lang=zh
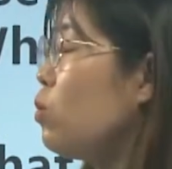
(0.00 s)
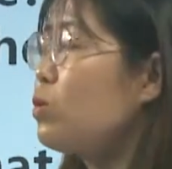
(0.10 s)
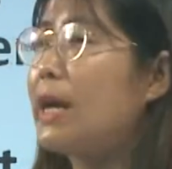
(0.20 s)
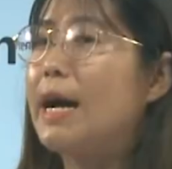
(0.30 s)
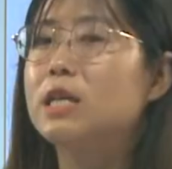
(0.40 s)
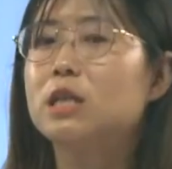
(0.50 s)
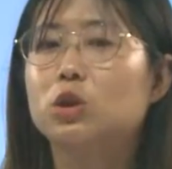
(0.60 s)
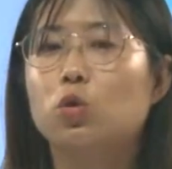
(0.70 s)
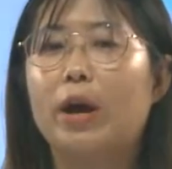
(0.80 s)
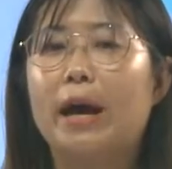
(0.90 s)
Who 呢是
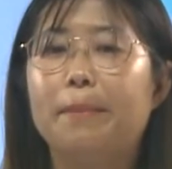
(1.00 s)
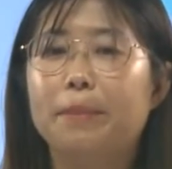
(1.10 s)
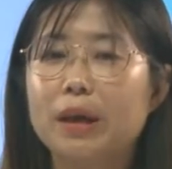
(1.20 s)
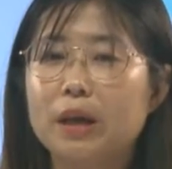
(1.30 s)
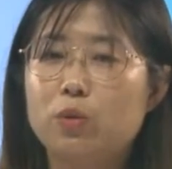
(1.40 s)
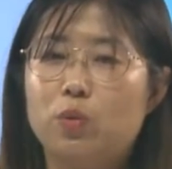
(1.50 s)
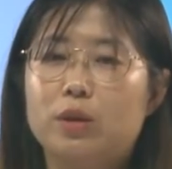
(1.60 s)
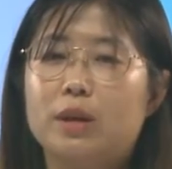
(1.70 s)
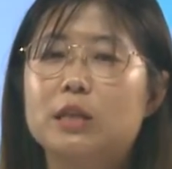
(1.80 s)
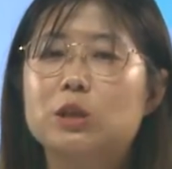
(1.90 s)
对宾
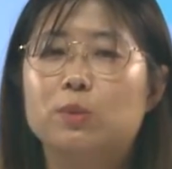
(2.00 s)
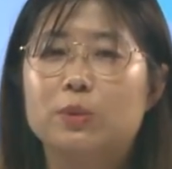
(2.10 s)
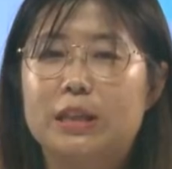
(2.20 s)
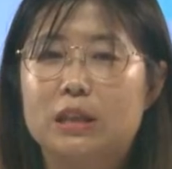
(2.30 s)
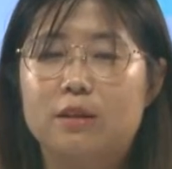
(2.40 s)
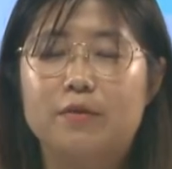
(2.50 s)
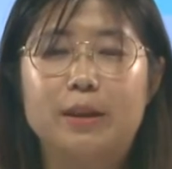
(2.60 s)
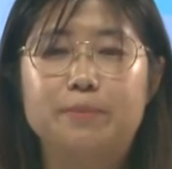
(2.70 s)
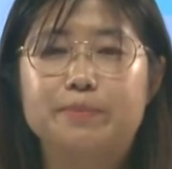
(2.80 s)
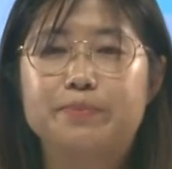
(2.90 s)
语的一种提
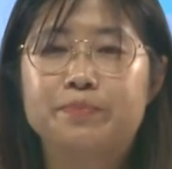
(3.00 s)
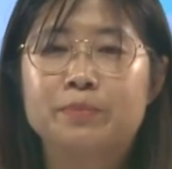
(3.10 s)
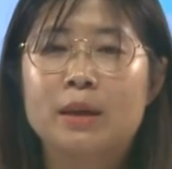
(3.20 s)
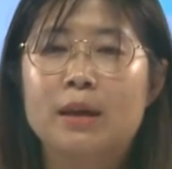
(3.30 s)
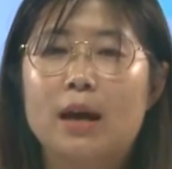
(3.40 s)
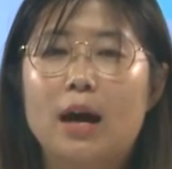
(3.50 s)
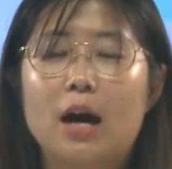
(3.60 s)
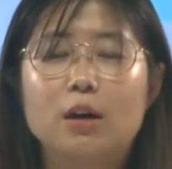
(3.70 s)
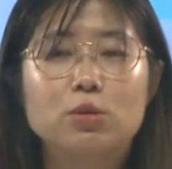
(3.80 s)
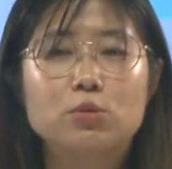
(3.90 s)
问。
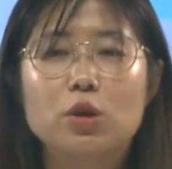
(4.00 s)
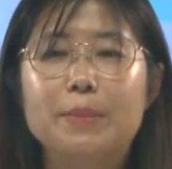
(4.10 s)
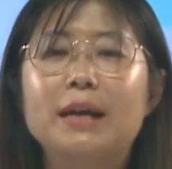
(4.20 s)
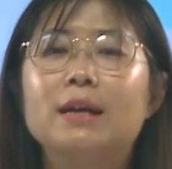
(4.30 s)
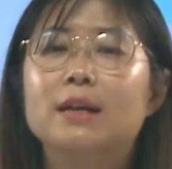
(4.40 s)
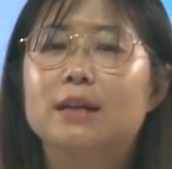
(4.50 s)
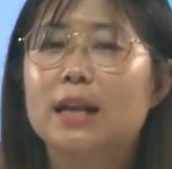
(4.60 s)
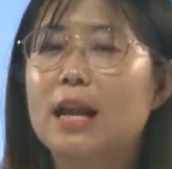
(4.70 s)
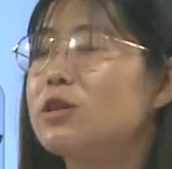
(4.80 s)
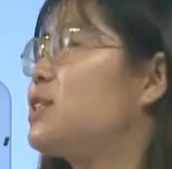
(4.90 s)
好，同学们
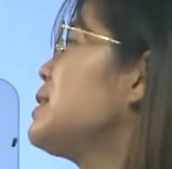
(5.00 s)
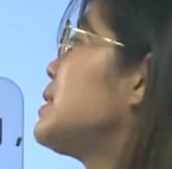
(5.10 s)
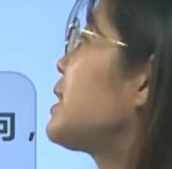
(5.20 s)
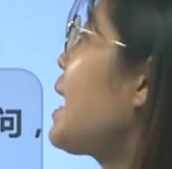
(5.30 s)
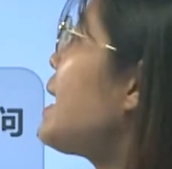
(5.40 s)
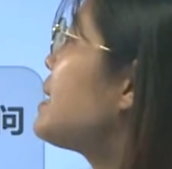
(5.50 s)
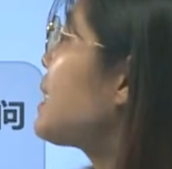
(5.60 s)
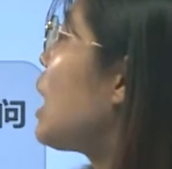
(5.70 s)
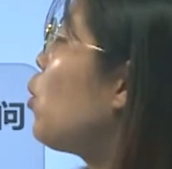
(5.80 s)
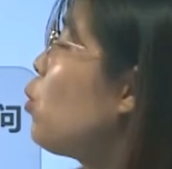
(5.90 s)
跟老师一起看一
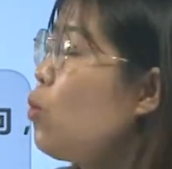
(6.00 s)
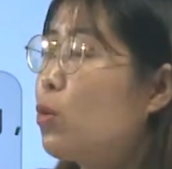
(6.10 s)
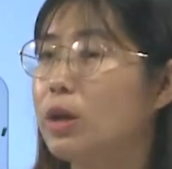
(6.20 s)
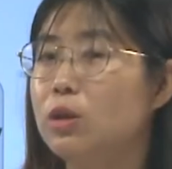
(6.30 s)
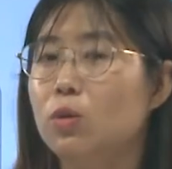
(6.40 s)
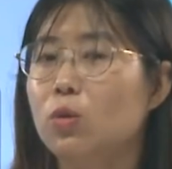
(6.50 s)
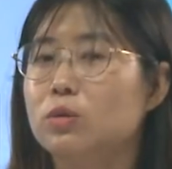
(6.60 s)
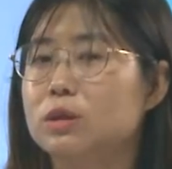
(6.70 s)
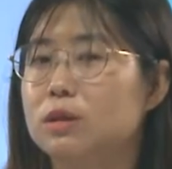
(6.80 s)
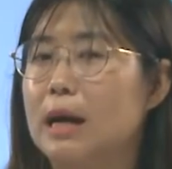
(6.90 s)
下 Who 跟
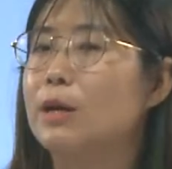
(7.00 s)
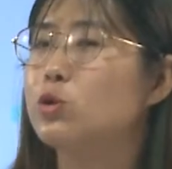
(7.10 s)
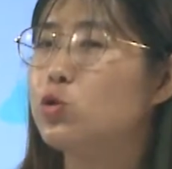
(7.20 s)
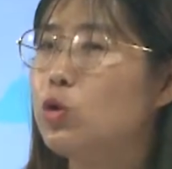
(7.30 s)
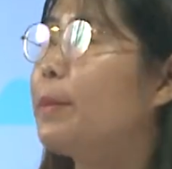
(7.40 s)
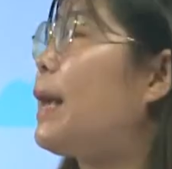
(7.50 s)
Whose 的区